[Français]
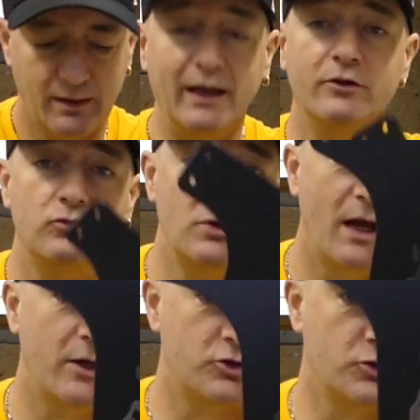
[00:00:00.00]
et
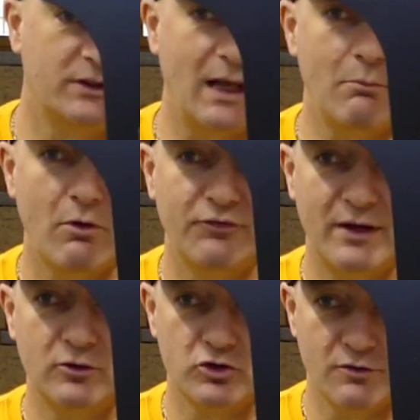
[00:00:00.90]
celui-là, je suis tellement
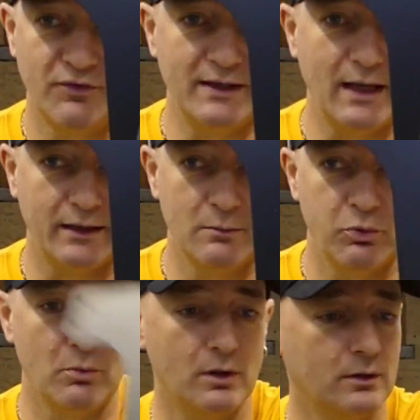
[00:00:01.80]
fan que j'ai fait le garder
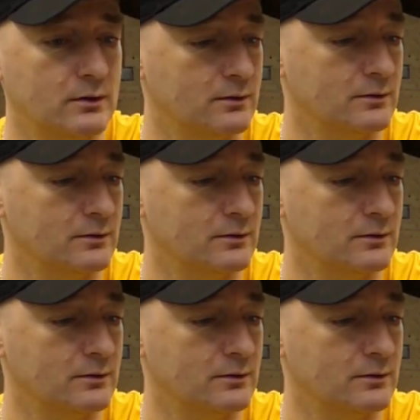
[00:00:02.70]
pour moi.